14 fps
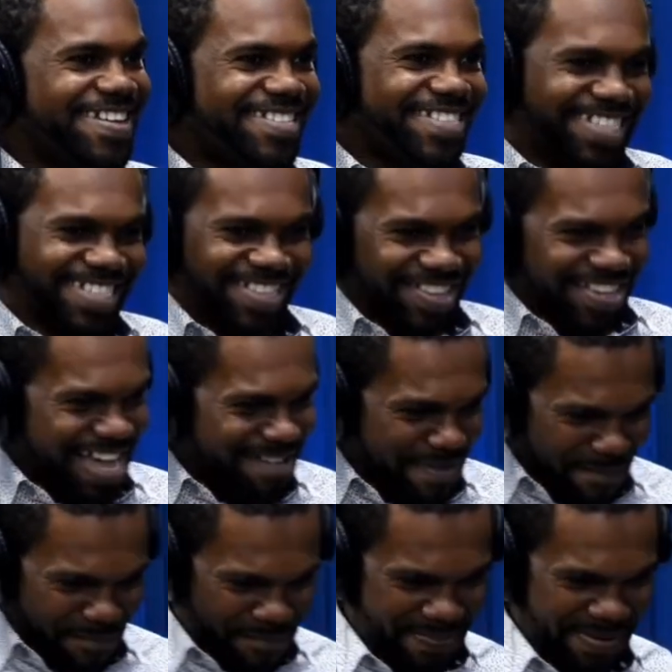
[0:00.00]
Tsunami,
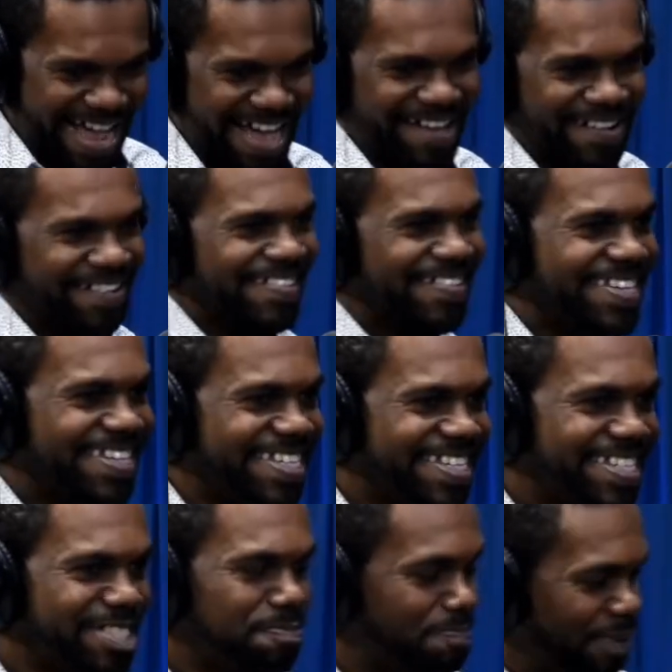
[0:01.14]

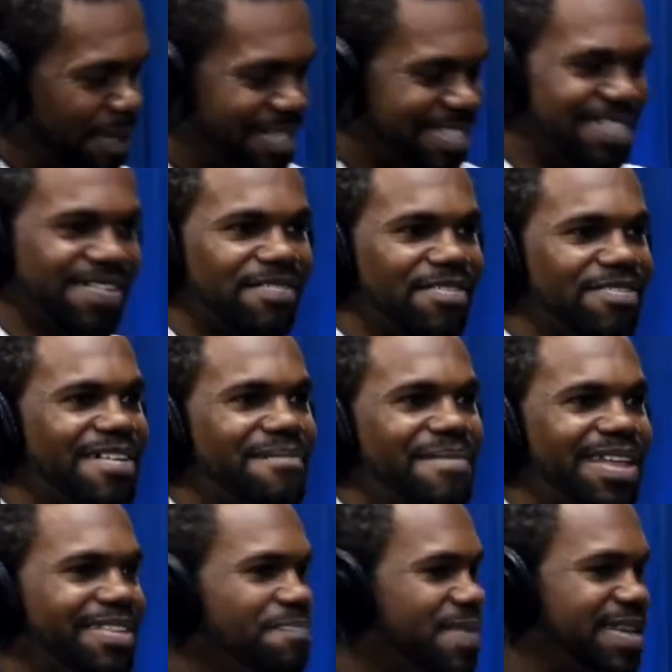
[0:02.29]
Explodiu o avivamento
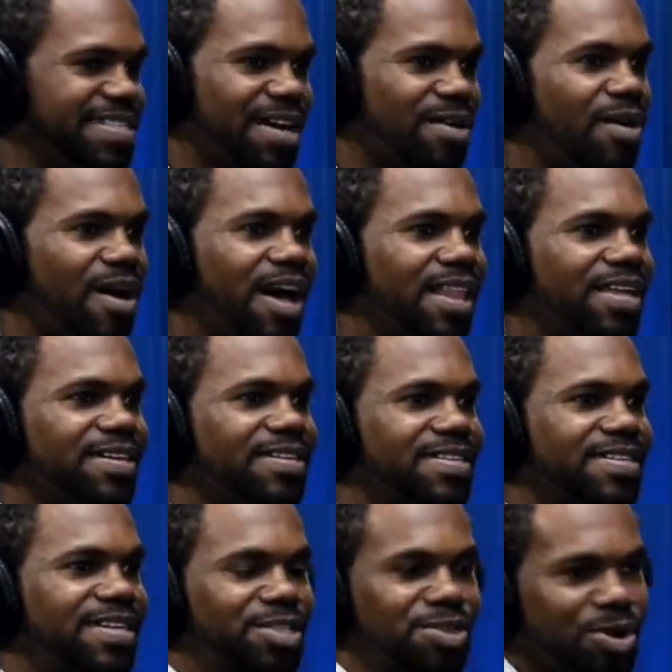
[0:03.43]
em Pensacola.
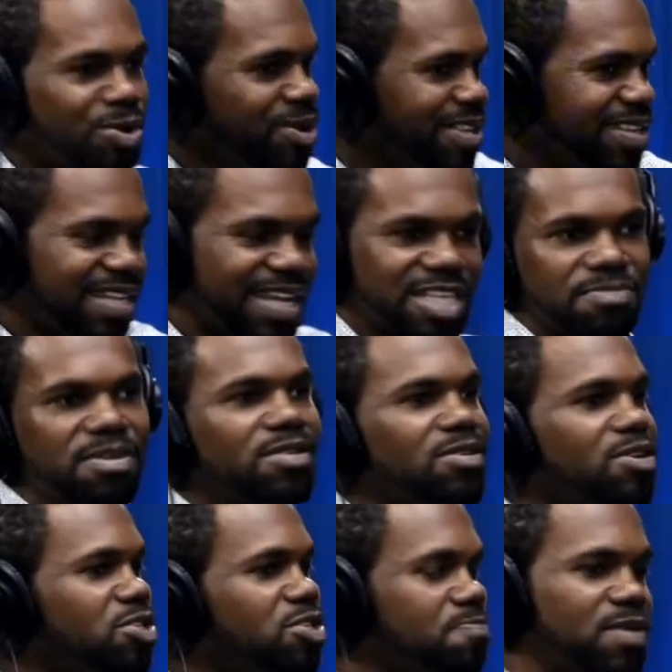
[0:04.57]
Tocou 3 milhões
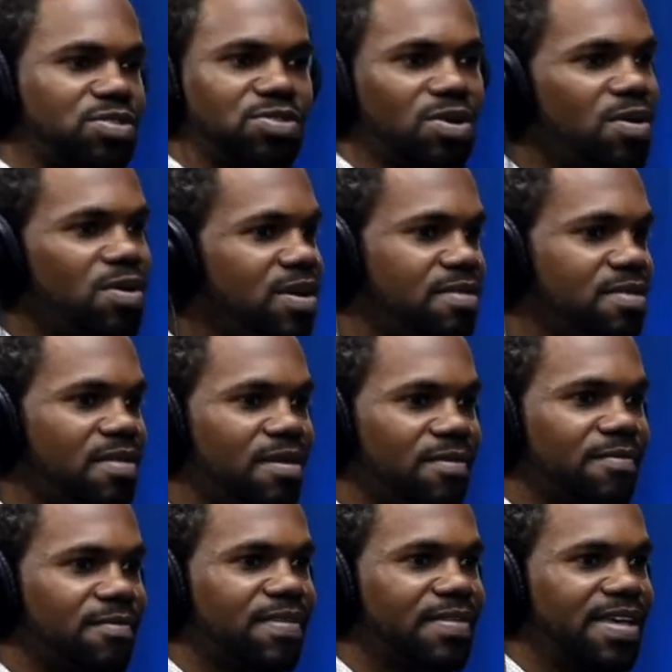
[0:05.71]
de pessoas, irmão.
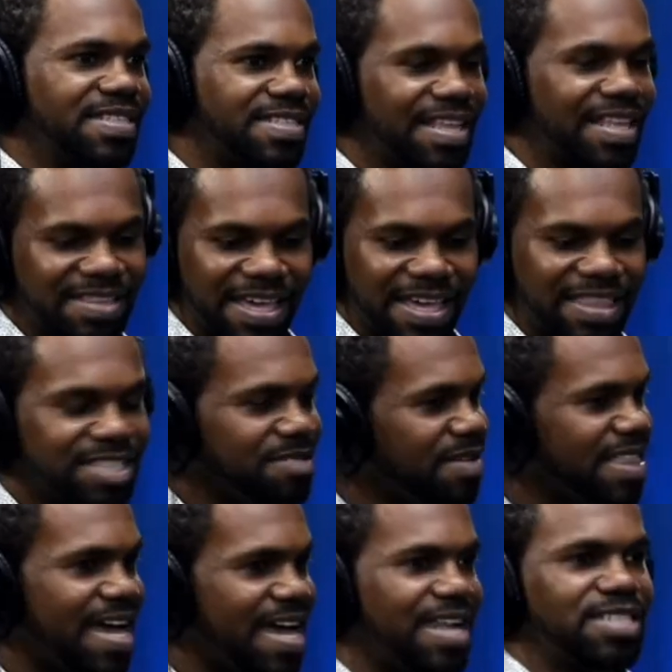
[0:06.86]
Centenas de
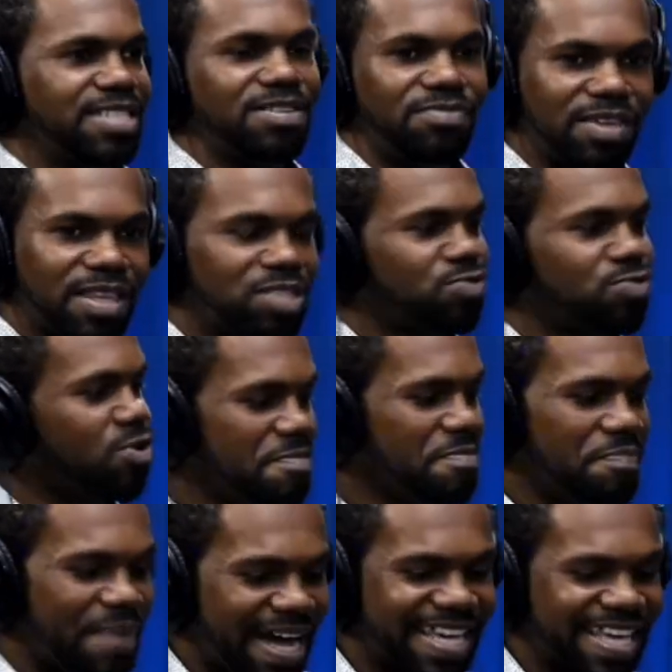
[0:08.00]
milhares de vidas foram
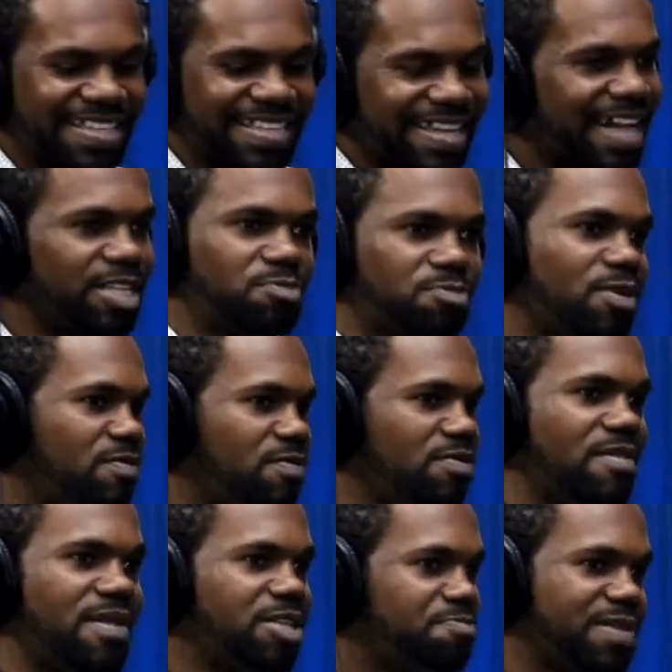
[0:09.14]
impactadas pelo
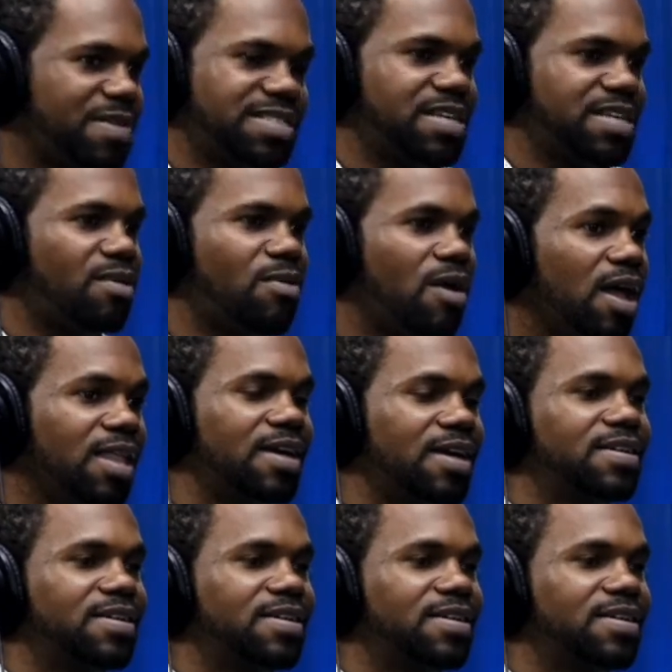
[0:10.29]
avivamento em Pensacola.